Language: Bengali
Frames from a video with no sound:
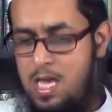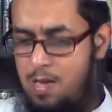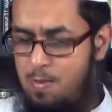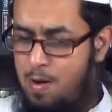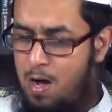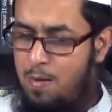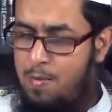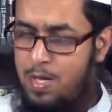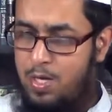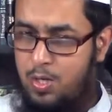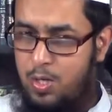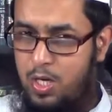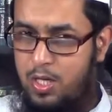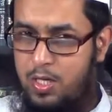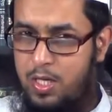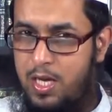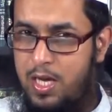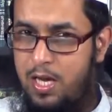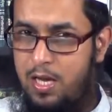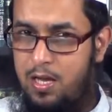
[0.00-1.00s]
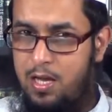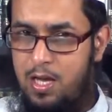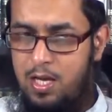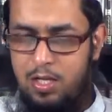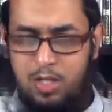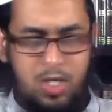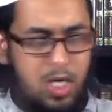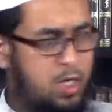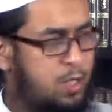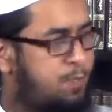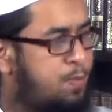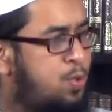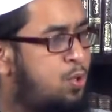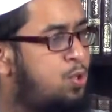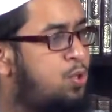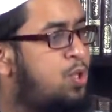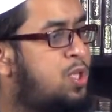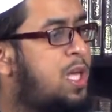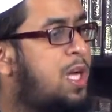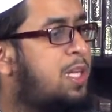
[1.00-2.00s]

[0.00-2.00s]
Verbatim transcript: ইমামের সাথে শেষ পর্যন্ত